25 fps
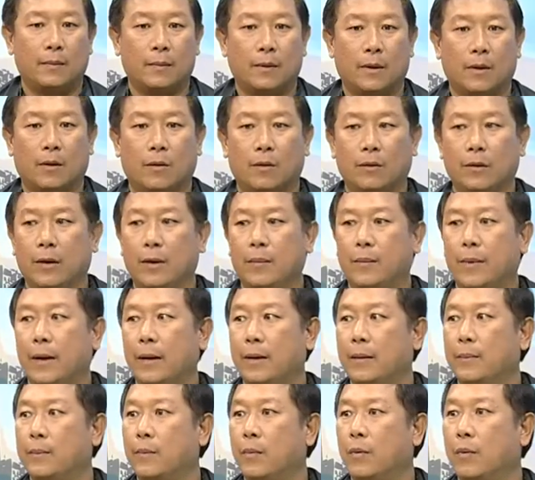ครับ คนที่
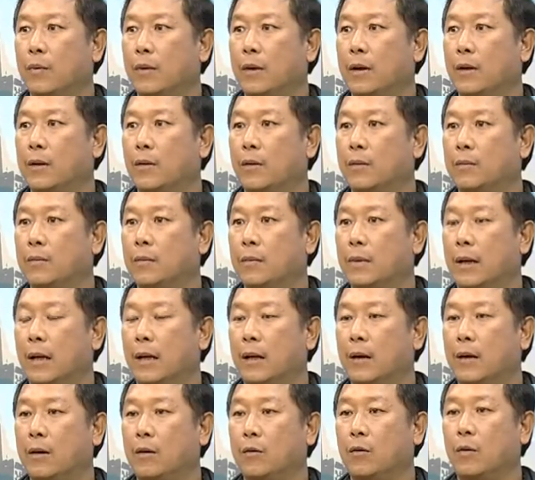ไปปลุกระดม
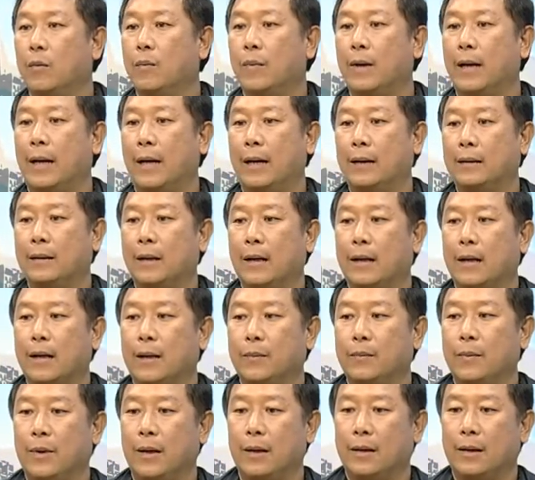อุดมการทาง
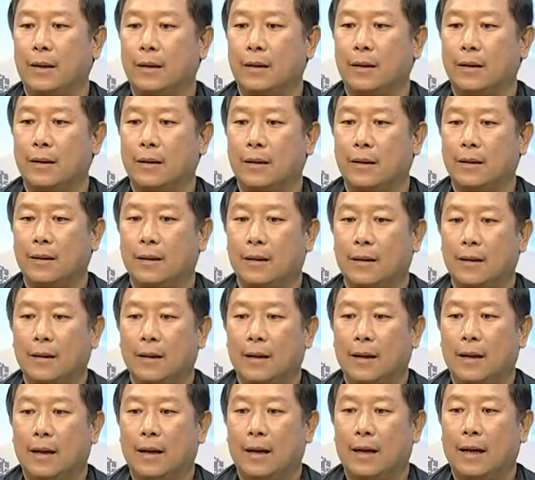การเมืองเนี่ยคือ
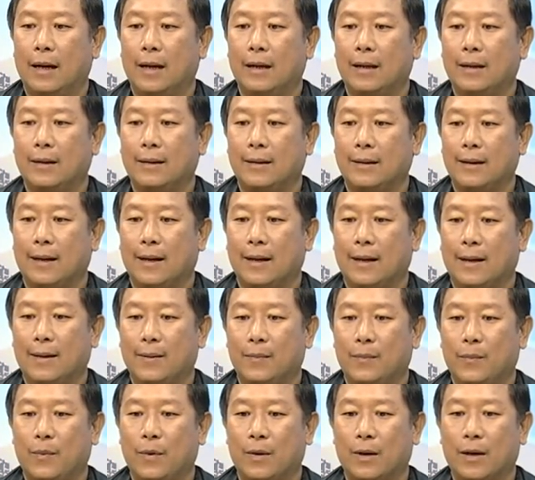ให้
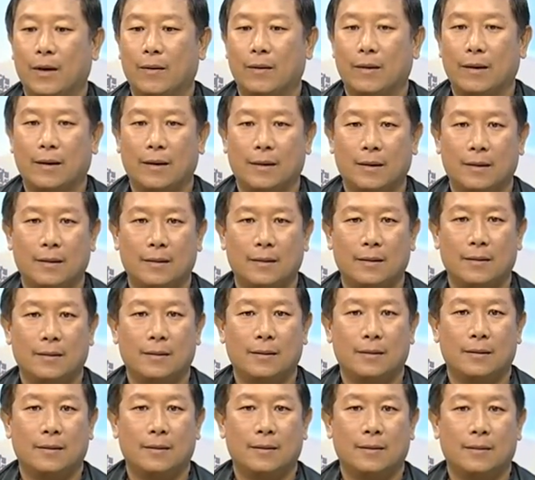พวกเราเนี่ยคือ
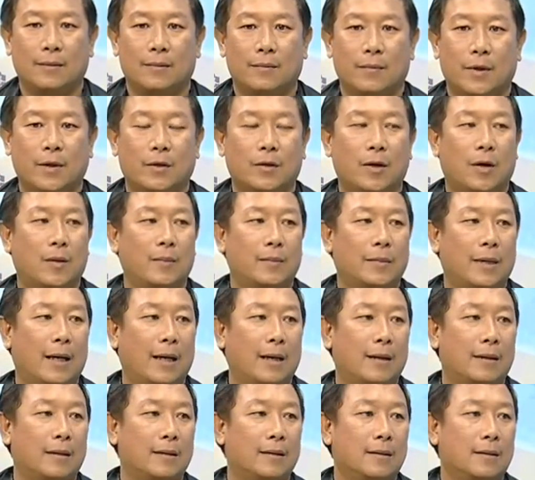ไม่ชอบ
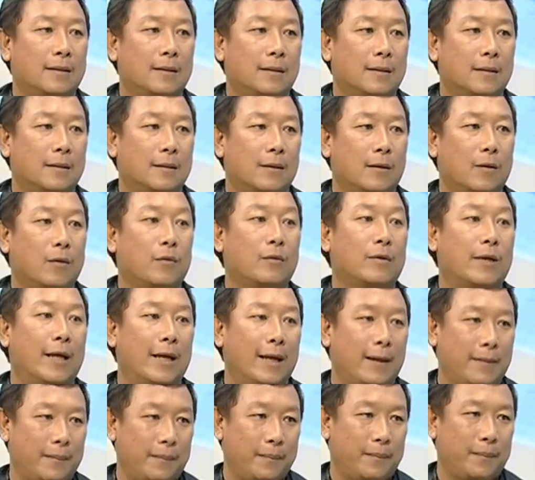ทางกรุง
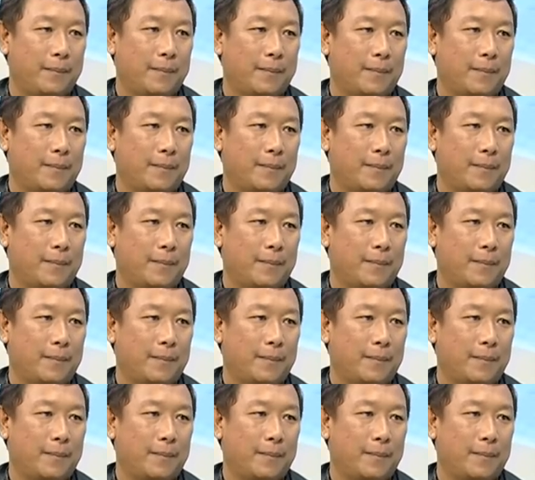เทพ